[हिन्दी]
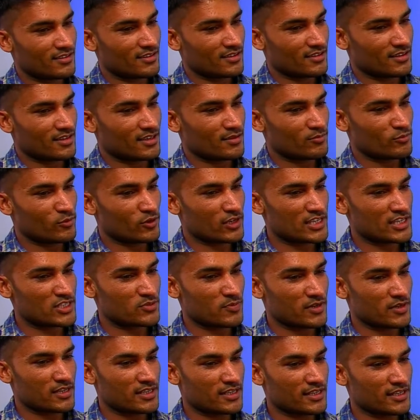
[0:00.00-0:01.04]
हाँ मुकेश
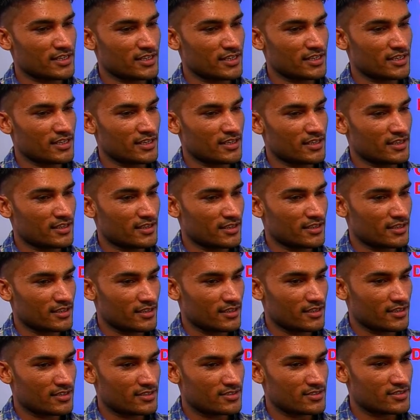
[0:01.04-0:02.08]
भाटी
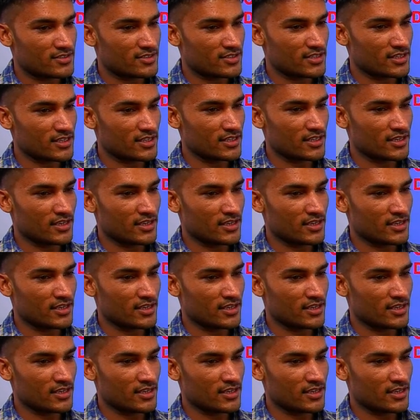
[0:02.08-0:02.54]
सी